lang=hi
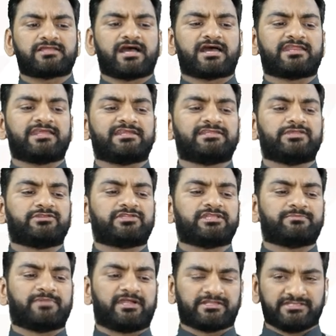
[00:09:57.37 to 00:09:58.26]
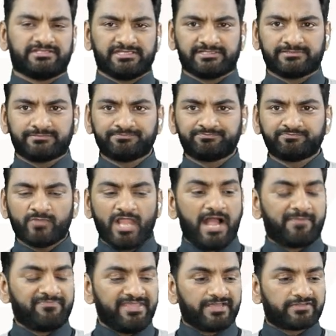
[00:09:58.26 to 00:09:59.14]
सारे एजेंसी बांट दिए
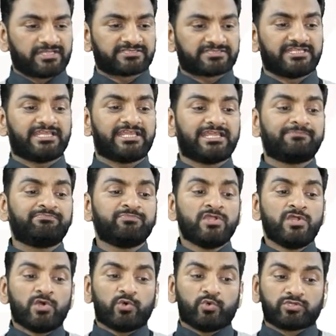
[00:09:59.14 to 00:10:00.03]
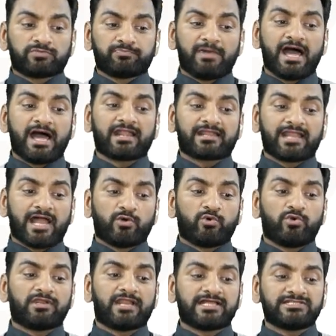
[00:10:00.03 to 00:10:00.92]
आप देख सकते हैं उस्मान
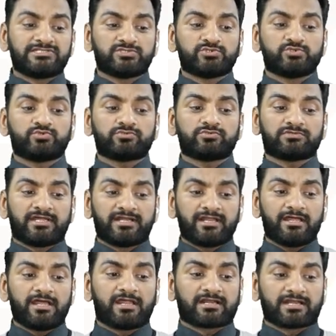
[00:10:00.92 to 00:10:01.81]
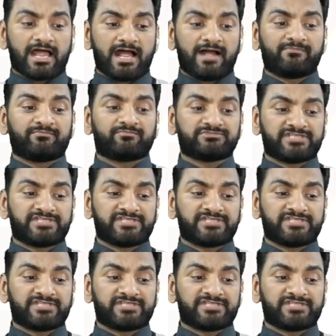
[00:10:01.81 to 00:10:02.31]
राहुल राजीव है ना राम